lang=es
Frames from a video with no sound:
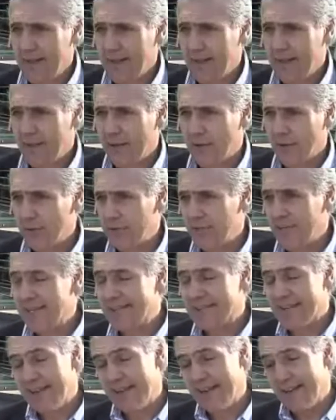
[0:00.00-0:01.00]
eh,
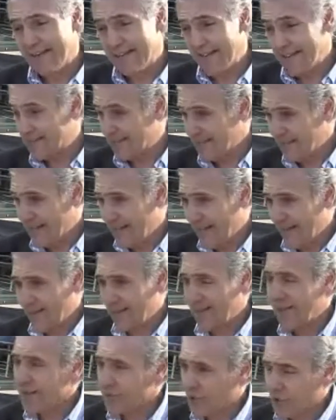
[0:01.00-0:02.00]
utilizan electricidad
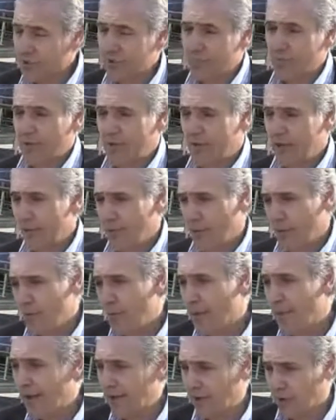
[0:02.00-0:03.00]
y entonces, por ejemplo, en
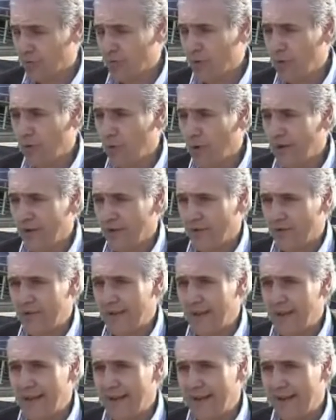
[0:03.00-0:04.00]
un país como Uruguay, donde
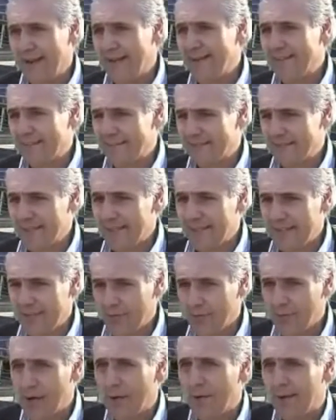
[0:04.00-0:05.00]
la electricidad
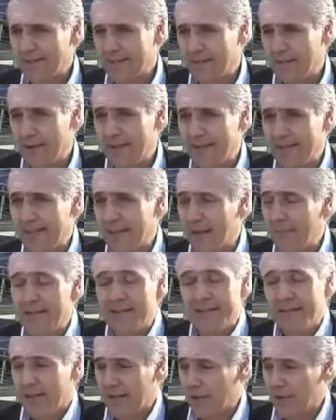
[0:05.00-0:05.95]
tiene una base prácticamente